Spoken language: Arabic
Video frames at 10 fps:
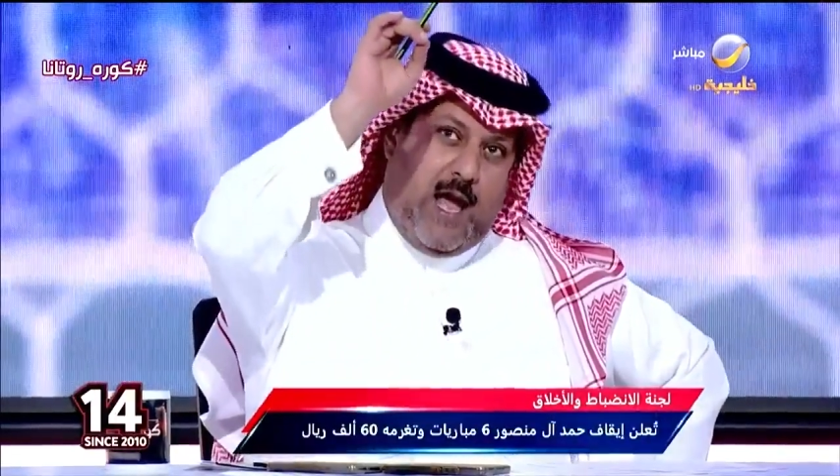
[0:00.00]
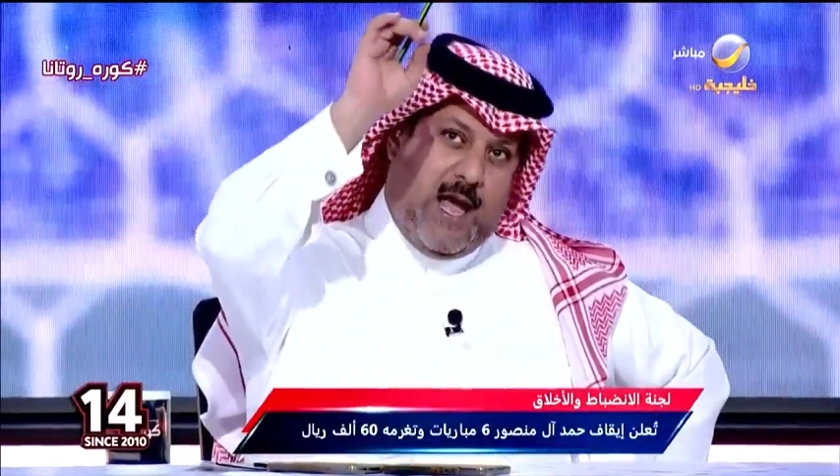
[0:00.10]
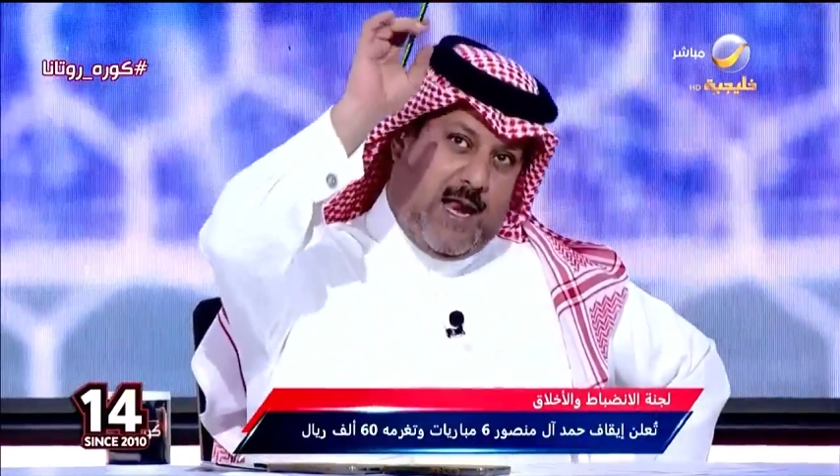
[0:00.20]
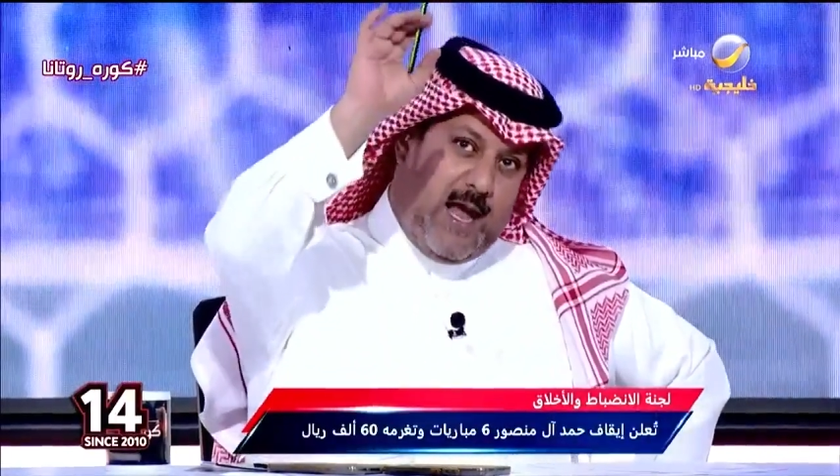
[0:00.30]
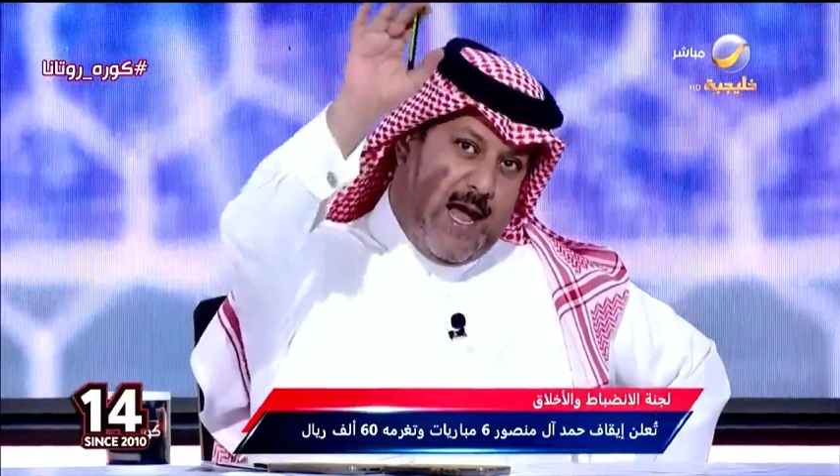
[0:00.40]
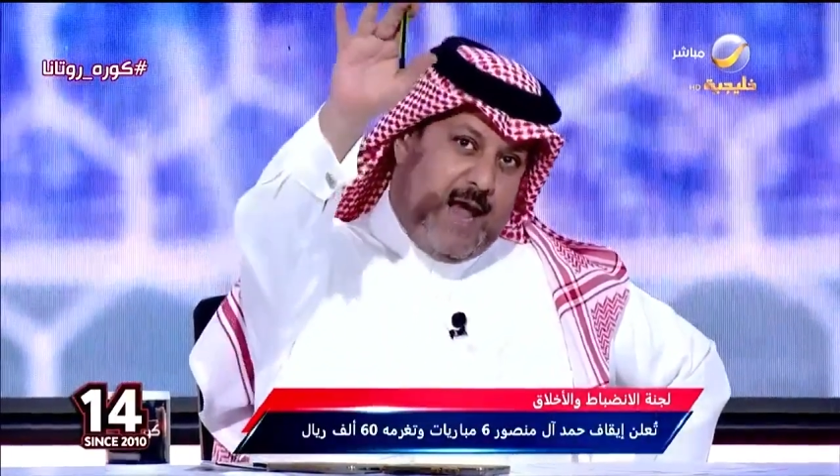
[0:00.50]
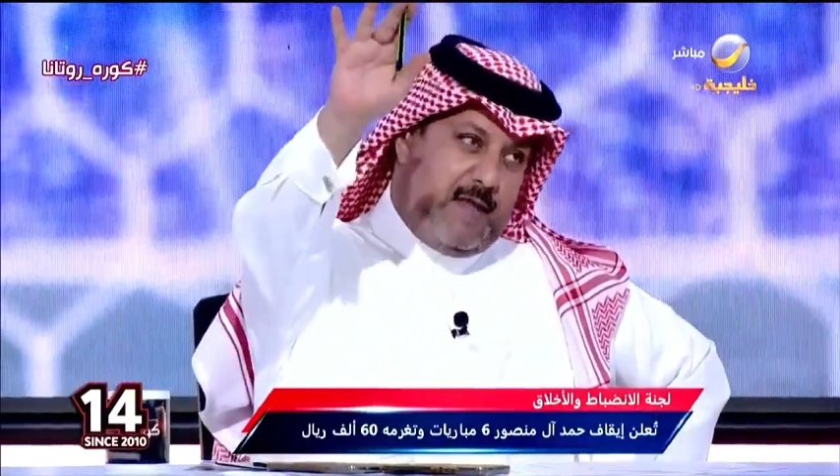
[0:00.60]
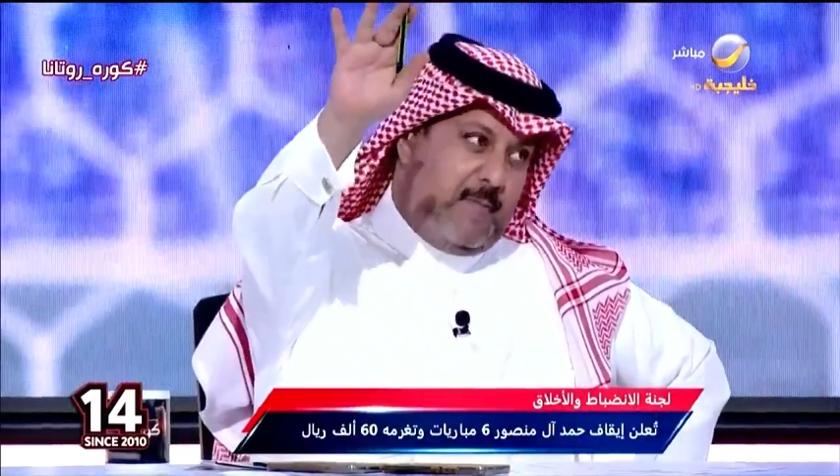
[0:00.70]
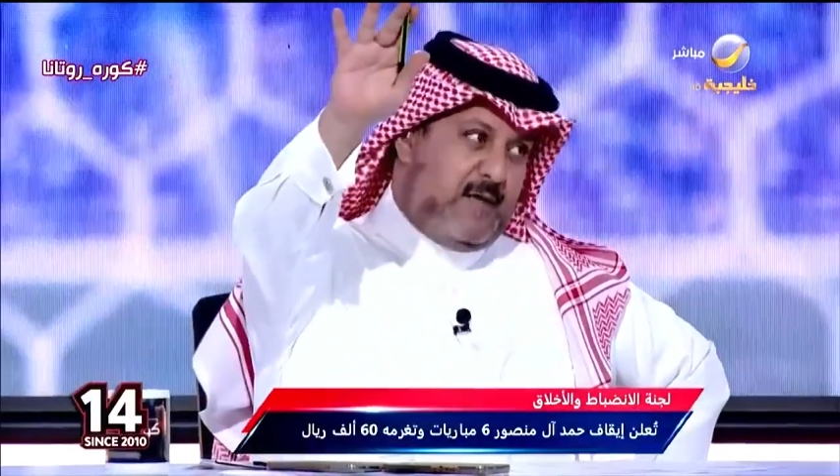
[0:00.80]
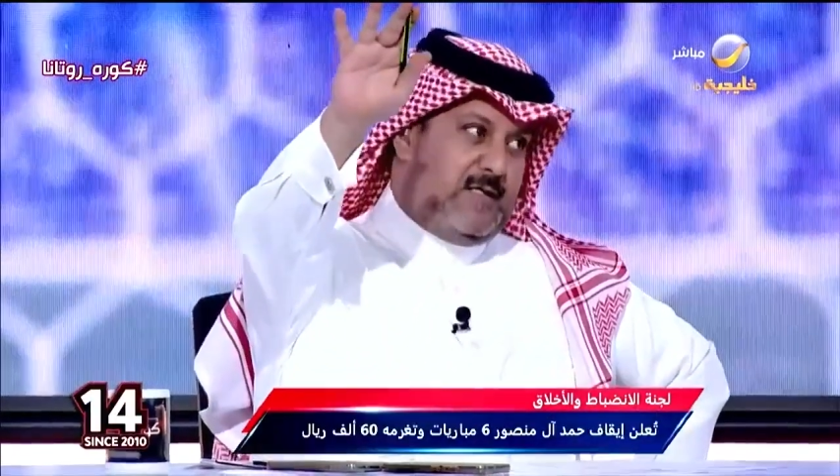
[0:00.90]
انا
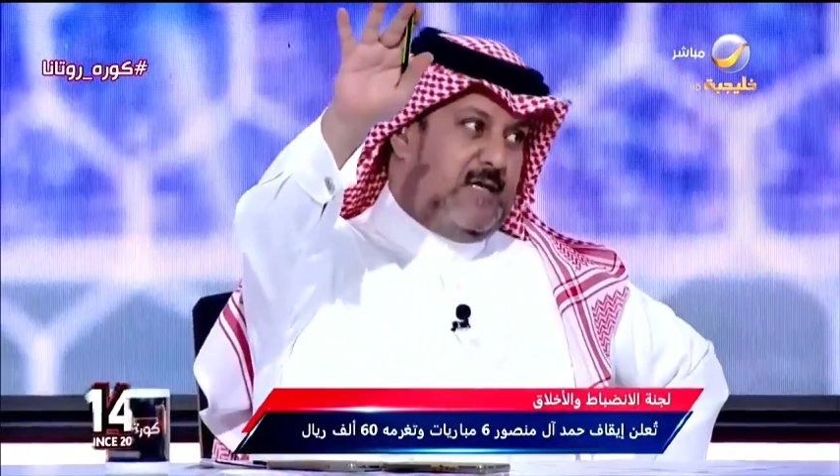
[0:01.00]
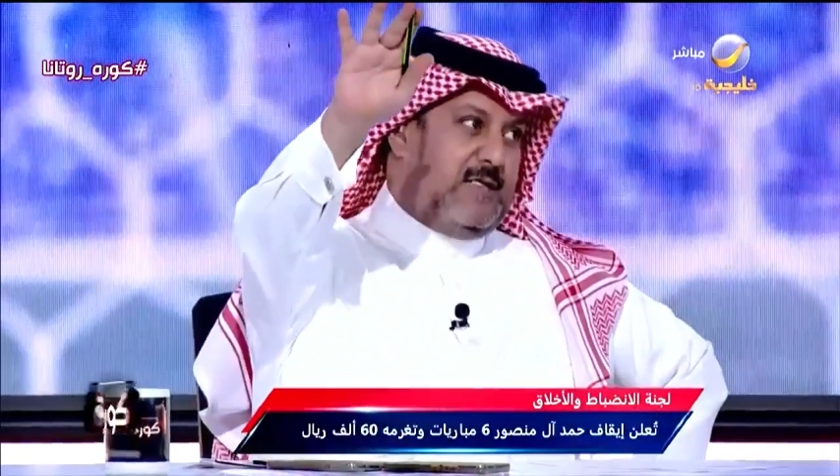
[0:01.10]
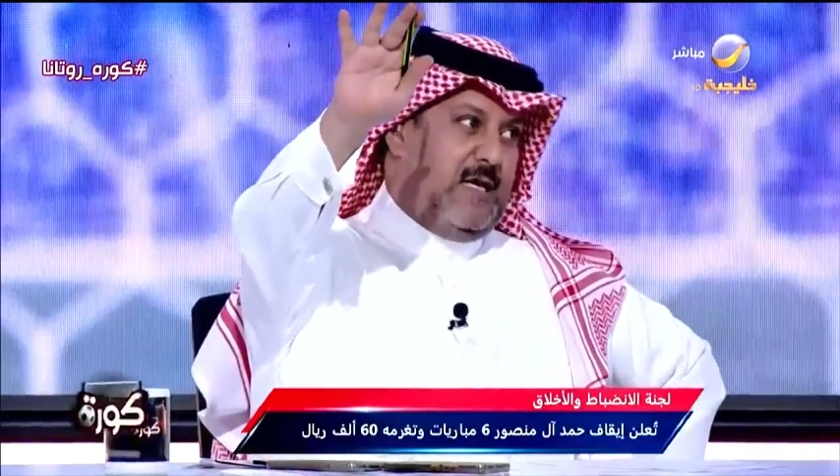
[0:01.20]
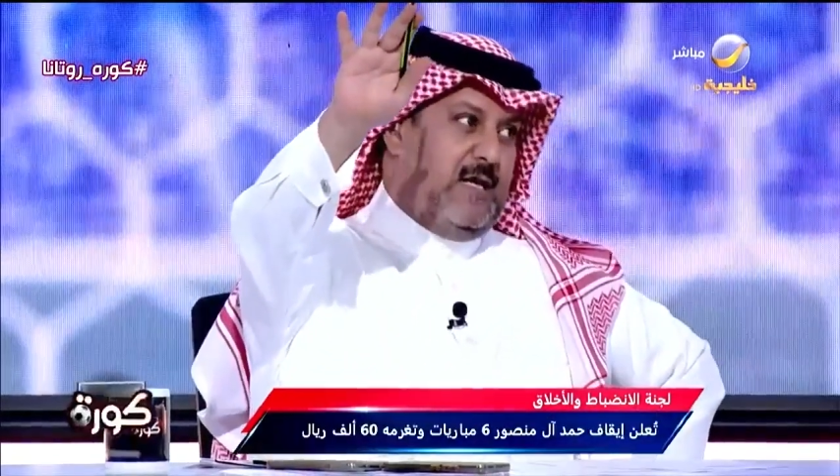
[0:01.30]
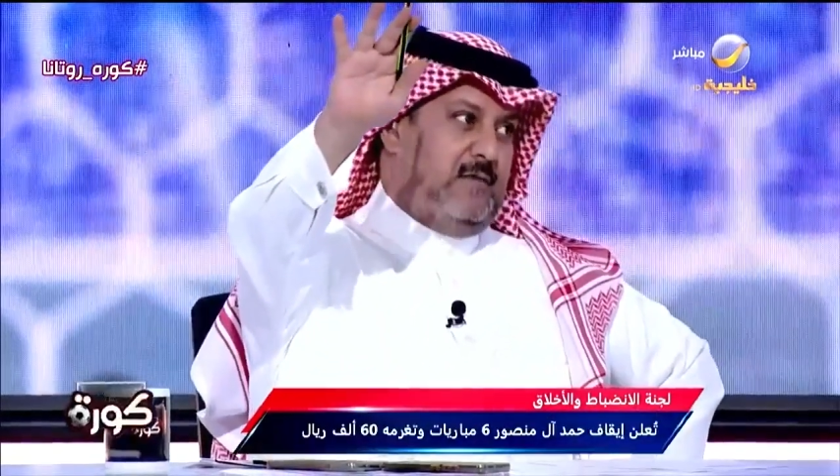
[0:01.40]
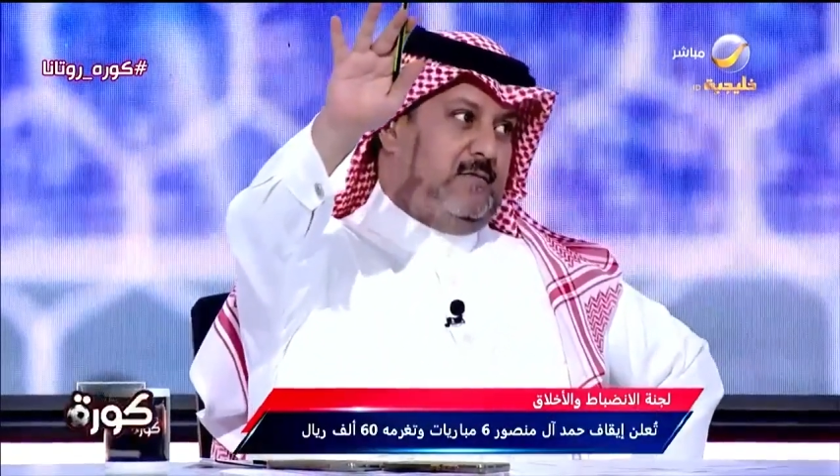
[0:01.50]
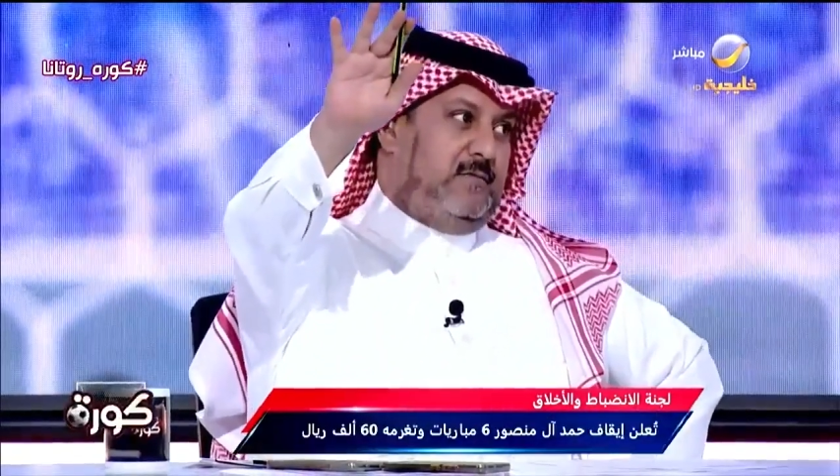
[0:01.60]
هذا ابغى اصير زيه